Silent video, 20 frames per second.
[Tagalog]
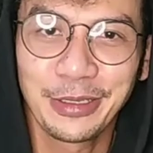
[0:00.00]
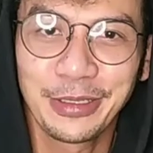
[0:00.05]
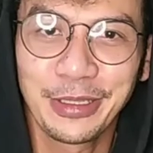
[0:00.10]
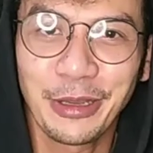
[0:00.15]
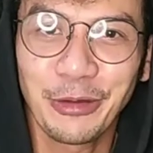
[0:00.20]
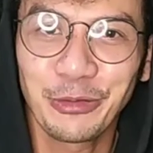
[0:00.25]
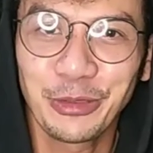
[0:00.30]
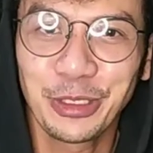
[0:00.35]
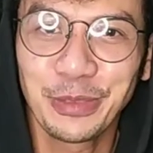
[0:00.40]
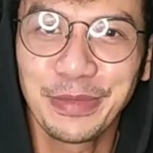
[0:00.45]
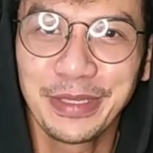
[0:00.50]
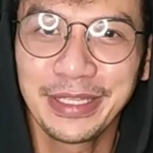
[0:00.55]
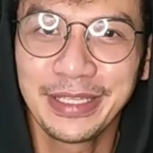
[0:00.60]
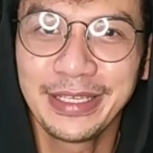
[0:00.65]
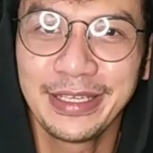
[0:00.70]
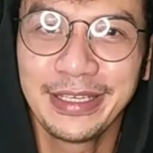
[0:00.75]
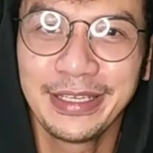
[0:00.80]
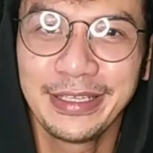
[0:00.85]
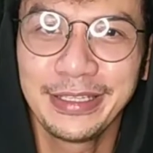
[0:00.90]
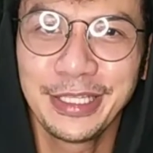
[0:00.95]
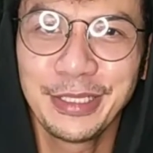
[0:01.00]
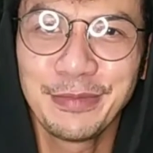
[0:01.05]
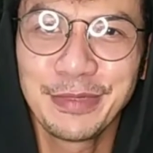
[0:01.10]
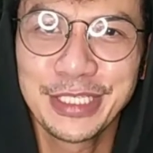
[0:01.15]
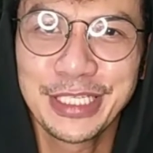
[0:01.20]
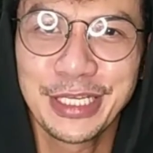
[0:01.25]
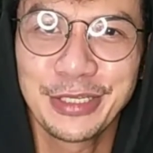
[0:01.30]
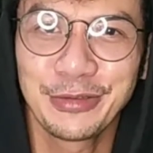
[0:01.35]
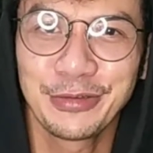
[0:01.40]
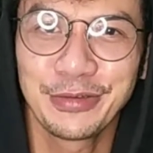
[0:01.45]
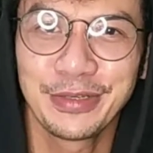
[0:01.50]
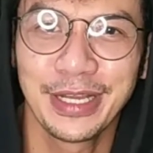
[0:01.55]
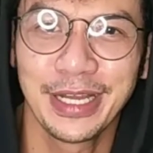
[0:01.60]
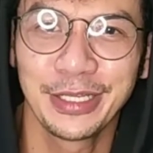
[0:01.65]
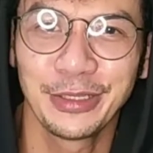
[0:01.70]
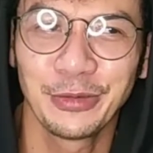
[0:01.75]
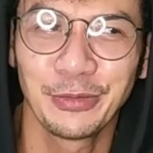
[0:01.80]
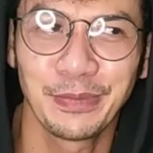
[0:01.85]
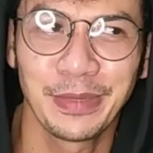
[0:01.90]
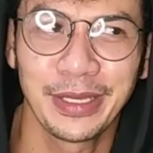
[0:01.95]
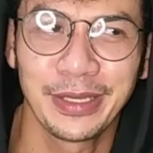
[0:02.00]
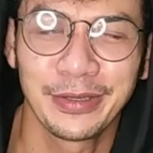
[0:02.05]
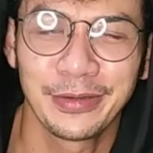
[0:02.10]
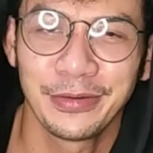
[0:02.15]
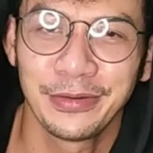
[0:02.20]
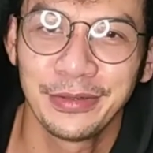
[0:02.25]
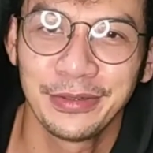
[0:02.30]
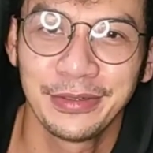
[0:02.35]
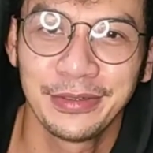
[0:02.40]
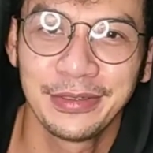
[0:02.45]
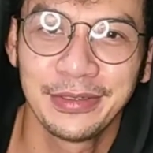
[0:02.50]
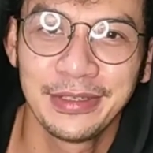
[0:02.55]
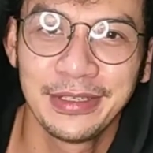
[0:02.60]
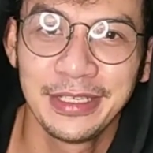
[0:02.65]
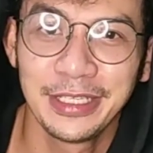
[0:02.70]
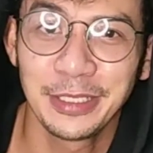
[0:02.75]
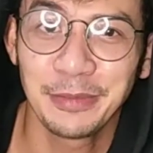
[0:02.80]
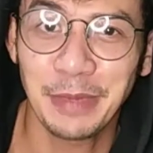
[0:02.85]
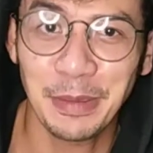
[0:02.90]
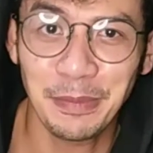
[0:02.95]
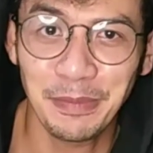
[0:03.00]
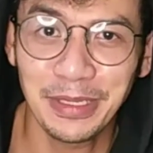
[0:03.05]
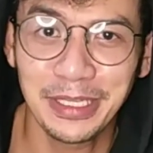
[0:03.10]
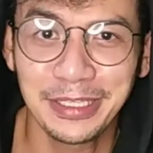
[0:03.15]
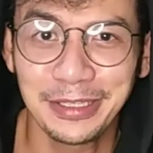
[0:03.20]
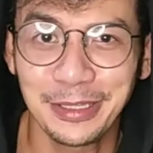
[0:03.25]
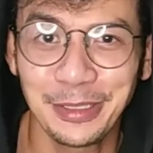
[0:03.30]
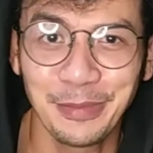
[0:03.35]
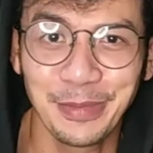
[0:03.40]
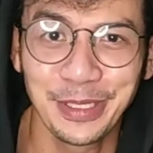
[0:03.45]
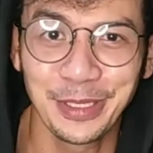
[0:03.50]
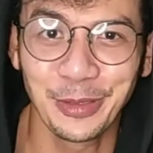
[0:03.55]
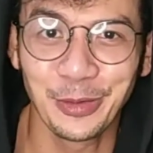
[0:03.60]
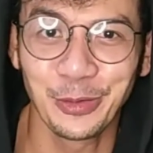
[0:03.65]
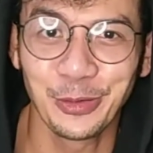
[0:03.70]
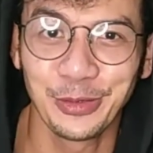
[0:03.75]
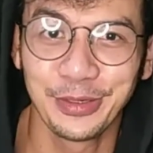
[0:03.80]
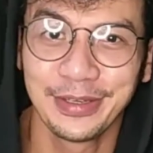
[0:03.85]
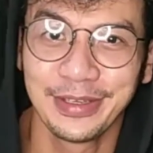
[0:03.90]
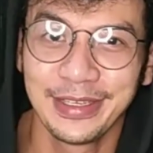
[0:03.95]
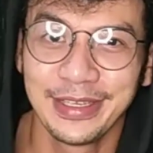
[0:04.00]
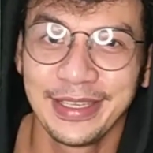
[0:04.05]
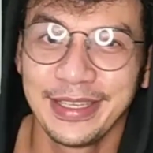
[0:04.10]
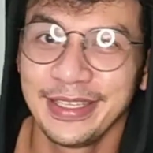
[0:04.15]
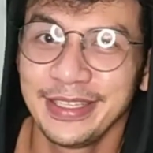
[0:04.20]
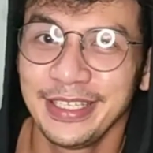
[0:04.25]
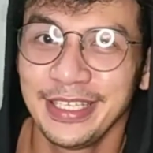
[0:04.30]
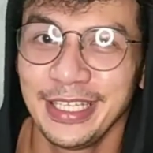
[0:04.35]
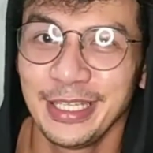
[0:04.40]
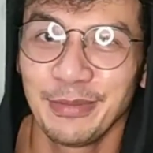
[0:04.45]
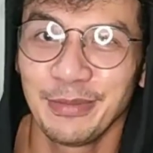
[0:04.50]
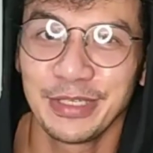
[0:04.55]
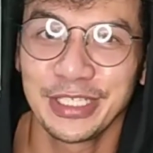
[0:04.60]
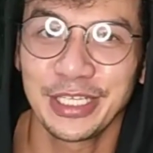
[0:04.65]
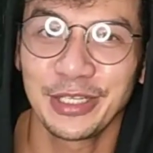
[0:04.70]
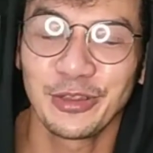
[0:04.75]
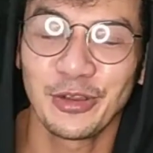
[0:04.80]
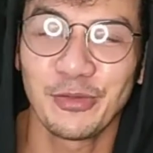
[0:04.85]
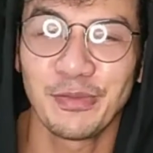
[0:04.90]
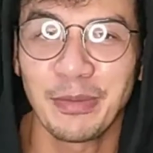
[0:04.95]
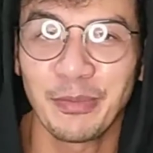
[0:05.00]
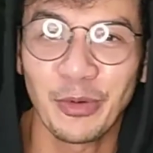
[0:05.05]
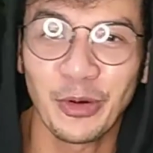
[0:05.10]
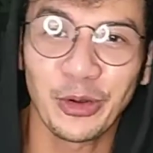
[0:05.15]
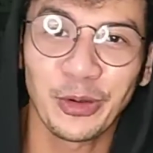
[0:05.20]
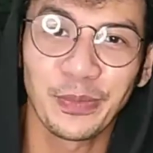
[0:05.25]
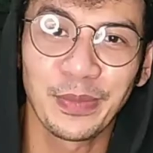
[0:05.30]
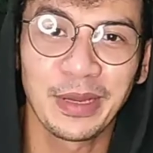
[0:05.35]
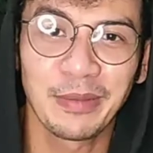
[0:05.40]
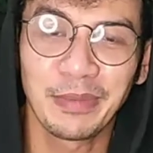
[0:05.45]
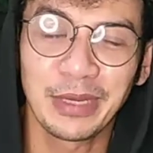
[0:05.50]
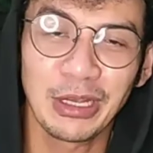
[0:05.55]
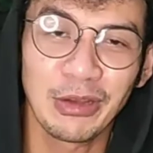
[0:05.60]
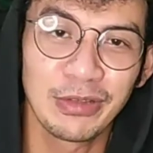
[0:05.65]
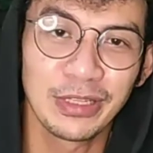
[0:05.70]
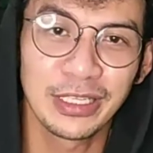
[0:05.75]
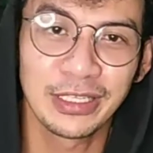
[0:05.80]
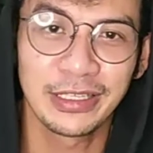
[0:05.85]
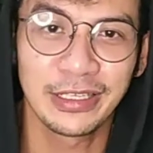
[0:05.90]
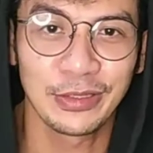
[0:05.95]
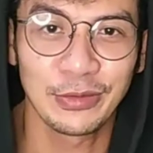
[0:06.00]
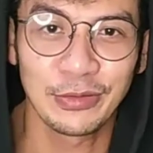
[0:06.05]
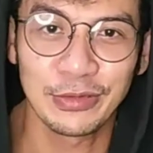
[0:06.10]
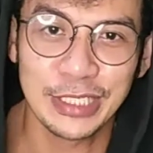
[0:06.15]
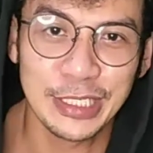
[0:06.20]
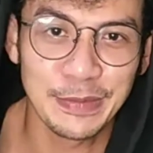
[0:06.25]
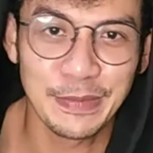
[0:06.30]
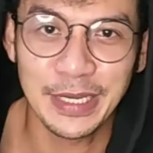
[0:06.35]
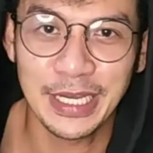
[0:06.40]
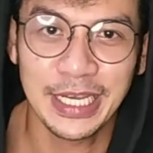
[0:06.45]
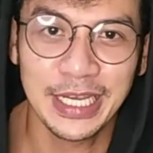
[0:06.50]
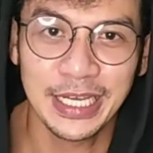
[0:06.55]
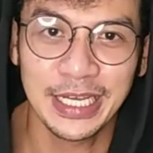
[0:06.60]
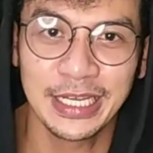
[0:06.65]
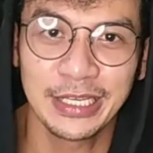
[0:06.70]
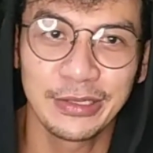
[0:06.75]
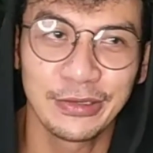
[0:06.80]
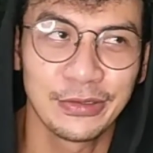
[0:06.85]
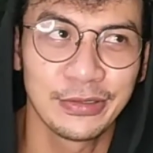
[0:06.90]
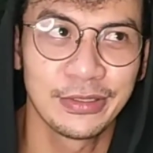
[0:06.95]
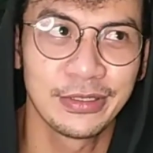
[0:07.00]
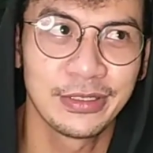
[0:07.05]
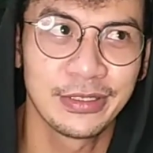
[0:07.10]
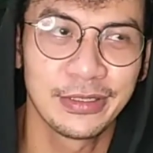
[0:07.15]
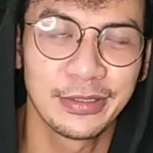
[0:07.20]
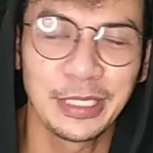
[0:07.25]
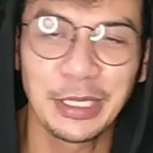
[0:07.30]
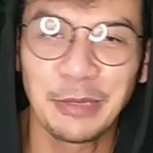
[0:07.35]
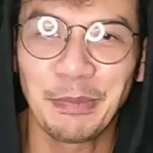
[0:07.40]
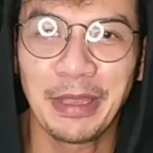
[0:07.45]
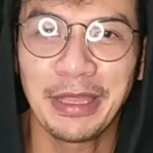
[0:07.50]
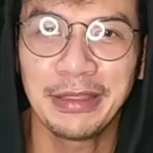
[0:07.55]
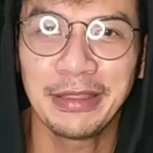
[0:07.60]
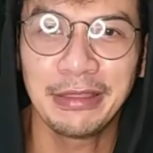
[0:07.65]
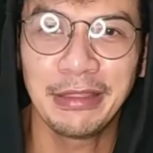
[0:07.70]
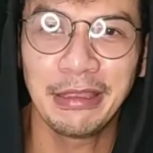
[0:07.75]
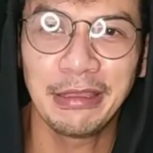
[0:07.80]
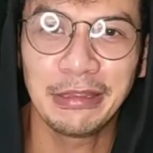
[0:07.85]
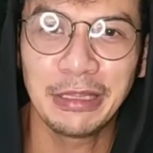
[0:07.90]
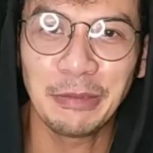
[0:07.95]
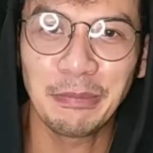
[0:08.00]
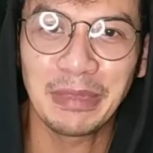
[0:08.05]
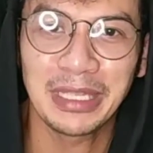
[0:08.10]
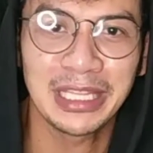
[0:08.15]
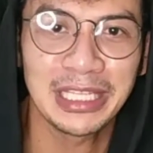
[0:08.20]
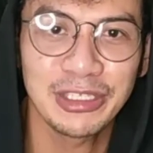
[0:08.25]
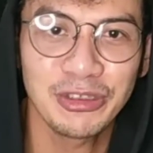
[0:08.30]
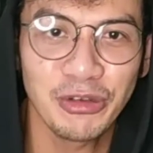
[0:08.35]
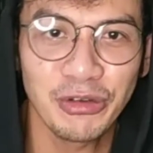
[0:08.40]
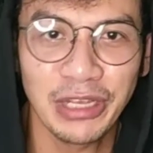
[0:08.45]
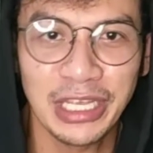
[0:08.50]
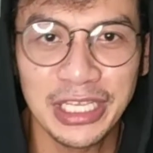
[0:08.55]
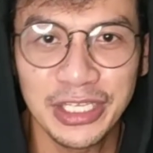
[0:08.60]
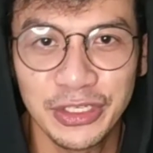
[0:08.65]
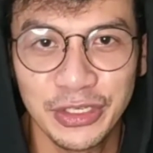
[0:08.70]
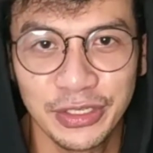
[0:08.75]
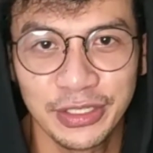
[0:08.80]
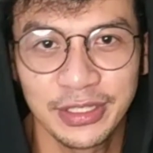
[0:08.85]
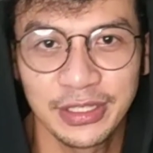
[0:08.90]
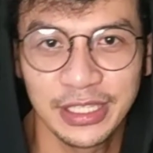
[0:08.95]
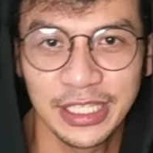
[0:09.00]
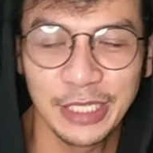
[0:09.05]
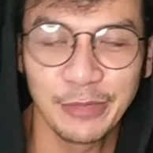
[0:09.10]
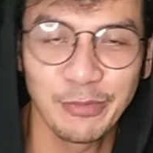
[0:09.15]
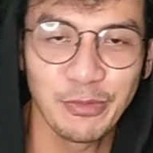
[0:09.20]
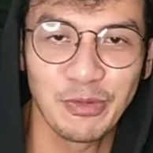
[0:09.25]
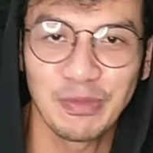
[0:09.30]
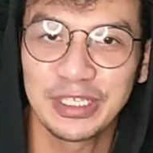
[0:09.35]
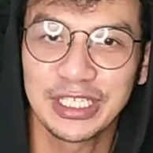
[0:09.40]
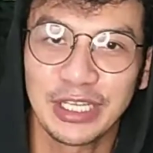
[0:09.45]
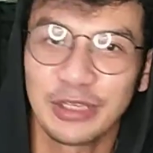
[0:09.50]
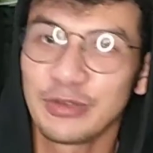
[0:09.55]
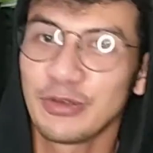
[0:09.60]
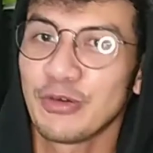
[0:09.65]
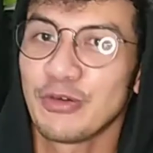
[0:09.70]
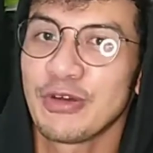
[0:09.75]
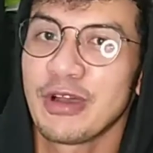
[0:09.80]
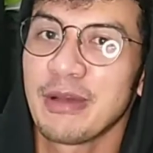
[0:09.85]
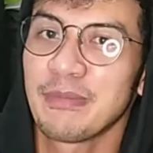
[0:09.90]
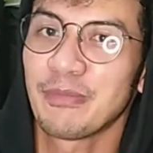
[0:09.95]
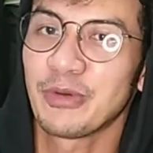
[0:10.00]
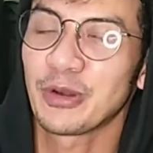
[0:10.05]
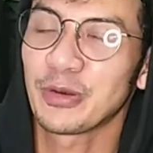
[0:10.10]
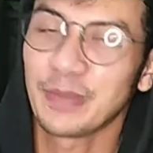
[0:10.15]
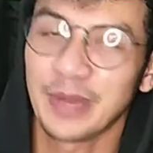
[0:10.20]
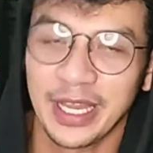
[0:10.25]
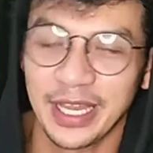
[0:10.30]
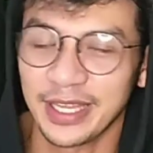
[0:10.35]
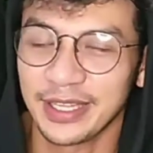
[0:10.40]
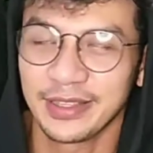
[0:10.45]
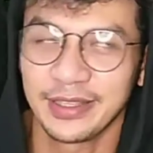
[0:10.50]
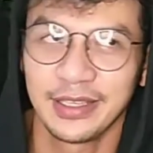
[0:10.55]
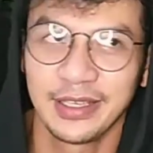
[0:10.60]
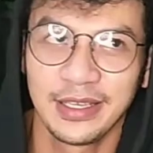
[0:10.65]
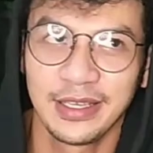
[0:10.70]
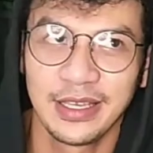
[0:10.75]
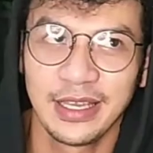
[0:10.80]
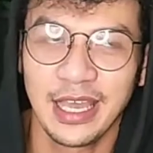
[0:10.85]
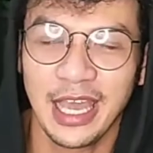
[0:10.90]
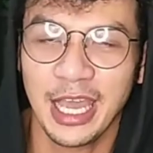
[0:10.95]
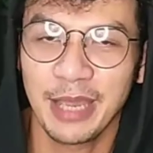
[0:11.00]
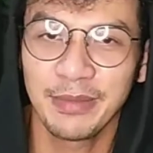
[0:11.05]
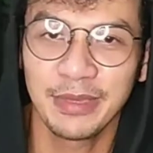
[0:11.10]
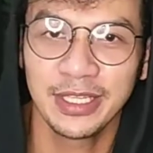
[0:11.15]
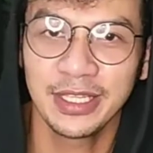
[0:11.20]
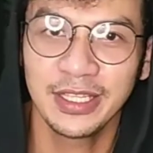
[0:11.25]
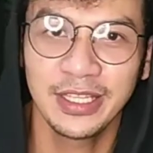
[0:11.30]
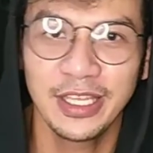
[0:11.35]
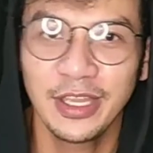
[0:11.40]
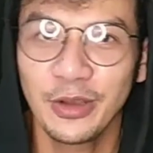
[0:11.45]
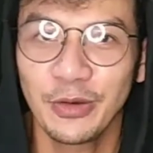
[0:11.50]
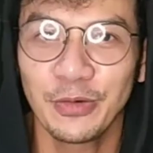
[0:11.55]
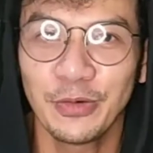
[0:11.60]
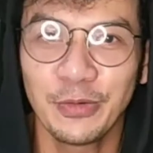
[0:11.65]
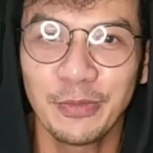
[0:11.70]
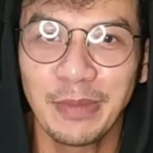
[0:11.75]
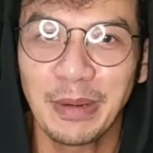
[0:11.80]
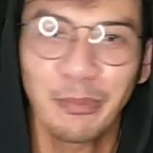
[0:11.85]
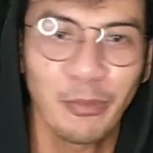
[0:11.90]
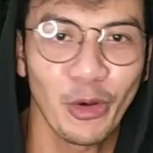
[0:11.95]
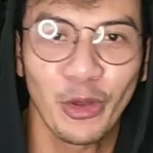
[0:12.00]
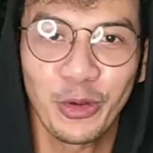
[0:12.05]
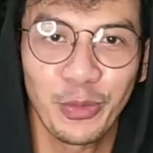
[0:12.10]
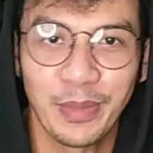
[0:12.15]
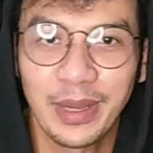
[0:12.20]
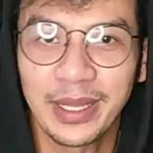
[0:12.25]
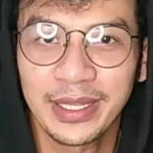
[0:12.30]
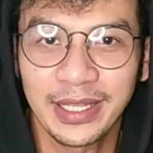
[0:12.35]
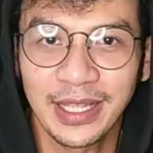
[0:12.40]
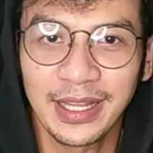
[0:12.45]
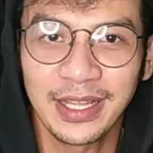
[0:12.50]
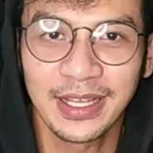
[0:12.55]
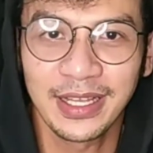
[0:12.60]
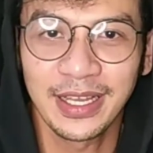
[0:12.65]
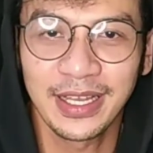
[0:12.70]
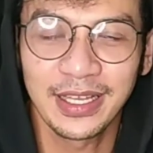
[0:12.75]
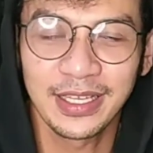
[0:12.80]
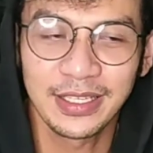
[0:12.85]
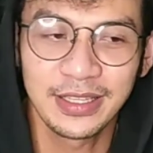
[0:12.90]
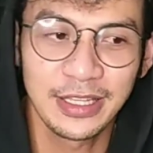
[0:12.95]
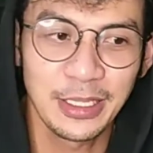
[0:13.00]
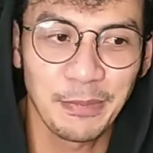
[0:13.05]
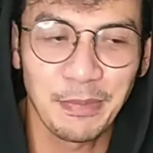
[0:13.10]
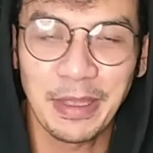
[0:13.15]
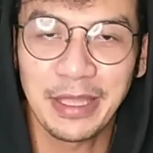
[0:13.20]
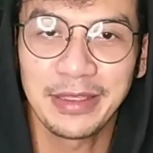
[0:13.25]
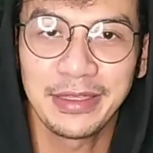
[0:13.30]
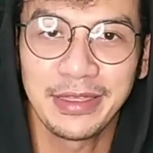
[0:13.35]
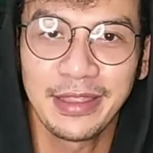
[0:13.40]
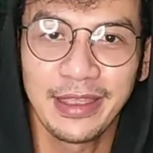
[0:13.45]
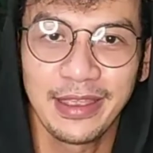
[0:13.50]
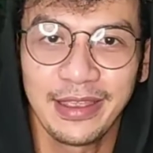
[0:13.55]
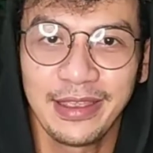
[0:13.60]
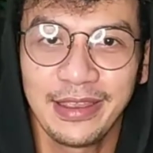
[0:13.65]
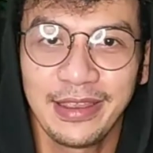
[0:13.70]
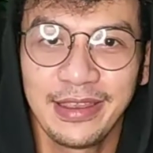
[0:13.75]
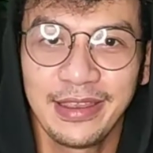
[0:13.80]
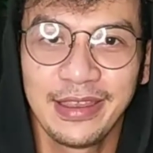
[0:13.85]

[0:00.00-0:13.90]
Ako naman eh, hindi masyado gaano pero papalit naman ako. Hindi lang masyado ako maporma pag ako nandito sa bahay or depende, depende sa occasion. Hindi po masyado ako kapormahan. I mean, hindi ako maporma talaga. Depende.